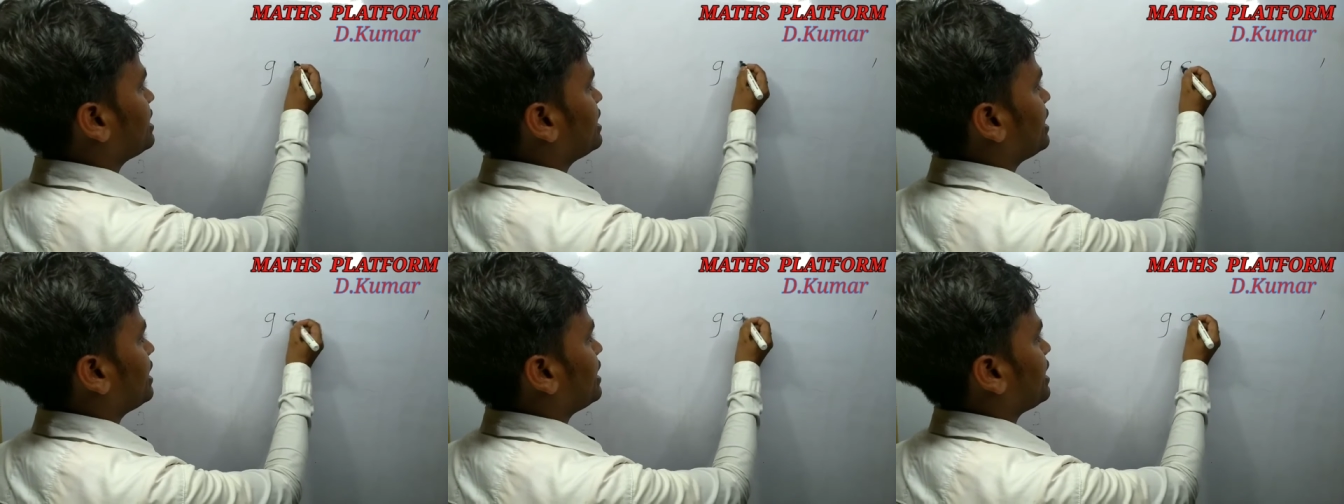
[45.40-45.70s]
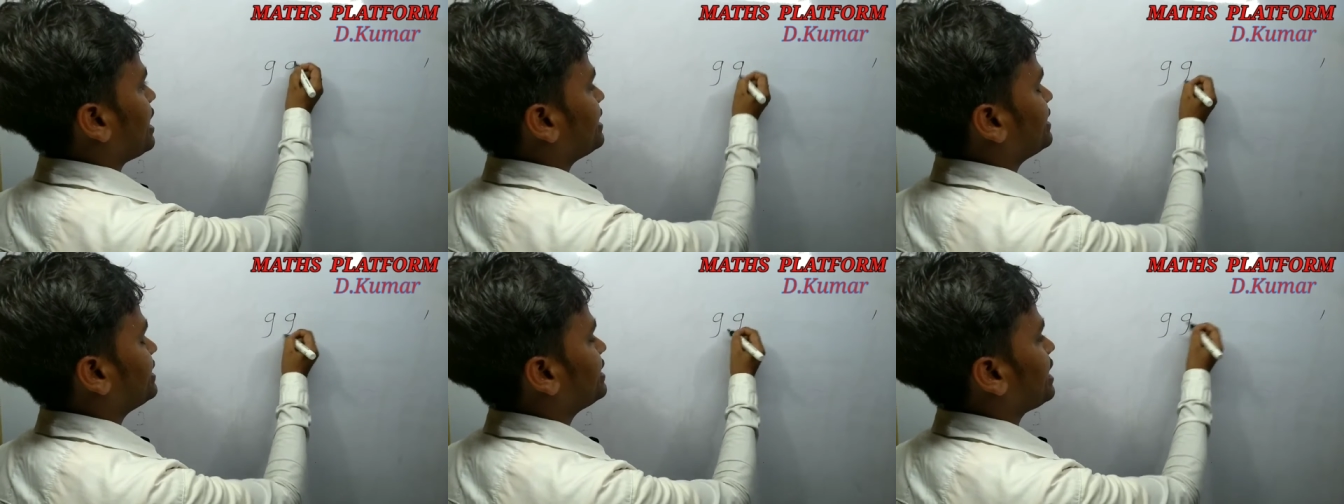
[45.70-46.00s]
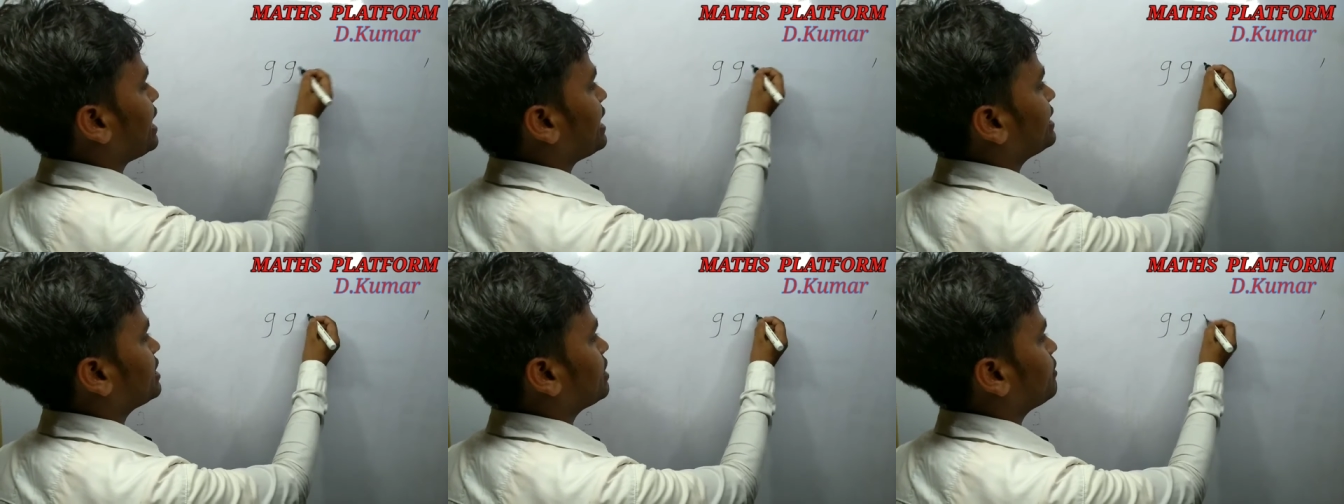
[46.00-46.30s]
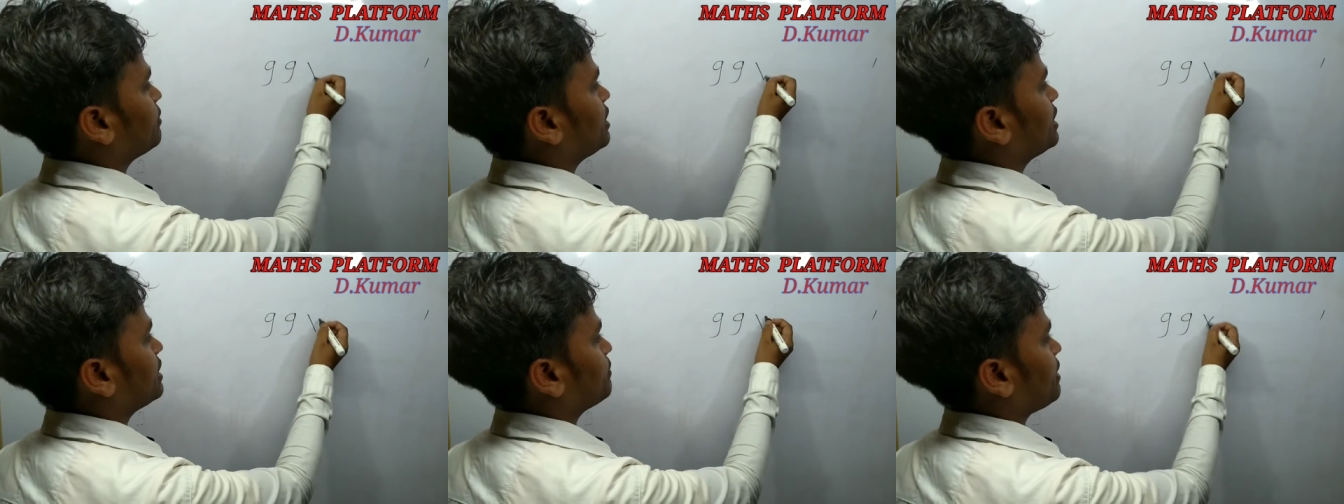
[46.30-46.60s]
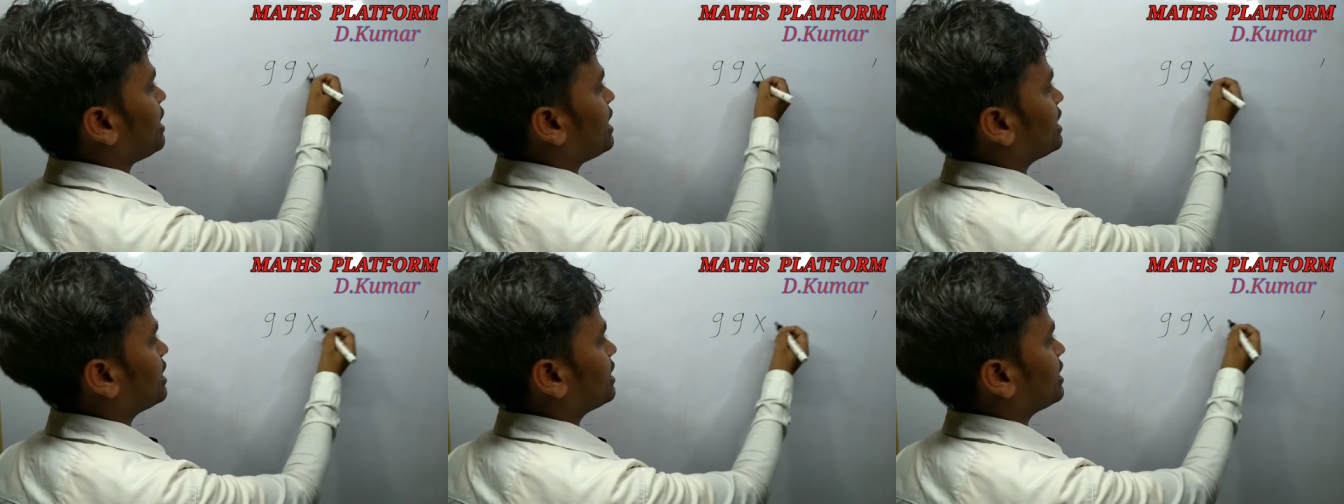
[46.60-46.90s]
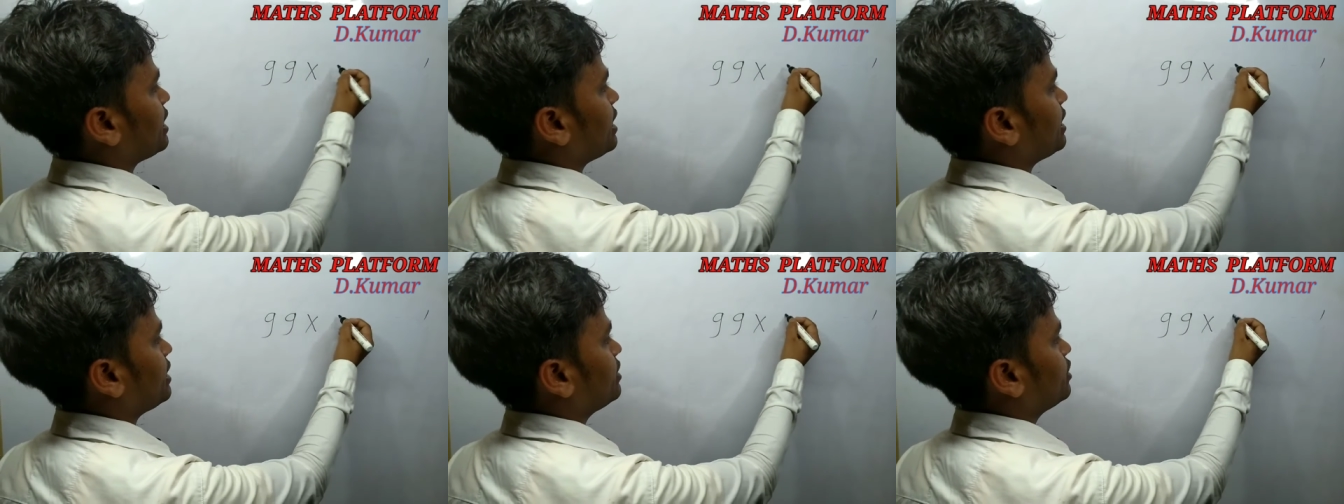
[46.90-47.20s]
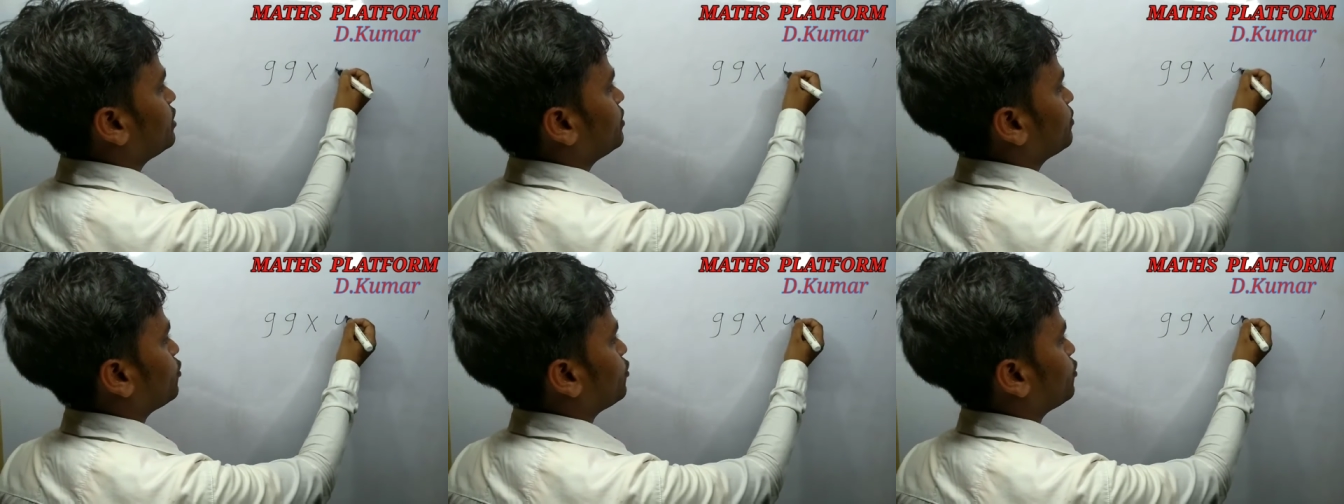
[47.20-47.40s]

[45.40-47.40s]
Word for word: है 99 का मल्टीप्लाई करना है